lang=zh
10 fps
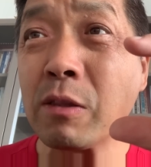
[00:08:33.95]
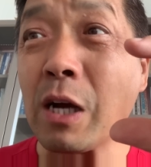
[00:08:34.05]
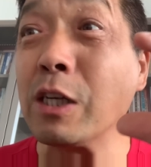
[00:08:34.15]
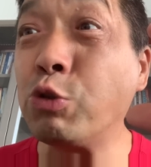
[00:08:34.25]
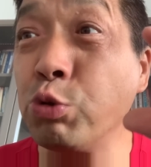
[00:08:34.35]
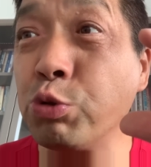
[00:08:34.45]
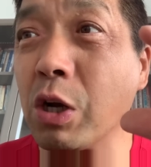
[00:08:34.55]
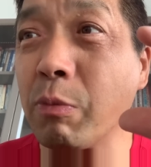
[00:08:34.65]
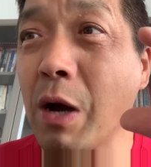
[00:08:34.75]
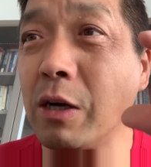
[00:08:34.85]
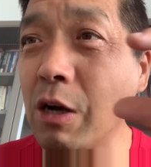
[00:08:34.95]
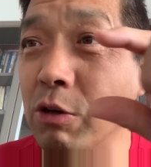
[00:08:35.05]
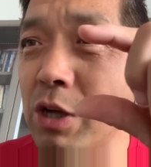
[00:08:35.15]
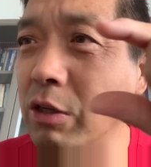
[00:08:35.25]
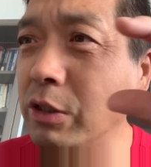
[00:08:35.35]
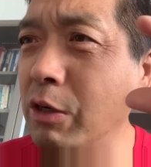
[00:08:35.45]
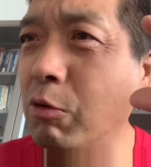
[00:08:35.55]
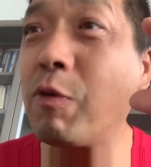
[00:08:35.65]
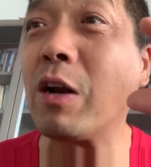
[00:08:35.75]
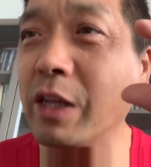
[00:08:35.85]
他给拒绝了吧？然后当地我
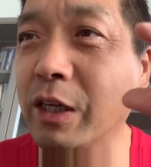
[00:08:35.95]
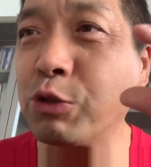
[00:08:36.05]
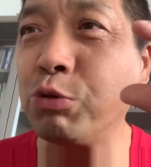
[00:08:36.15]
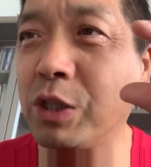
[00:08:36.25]
忘了哪个区，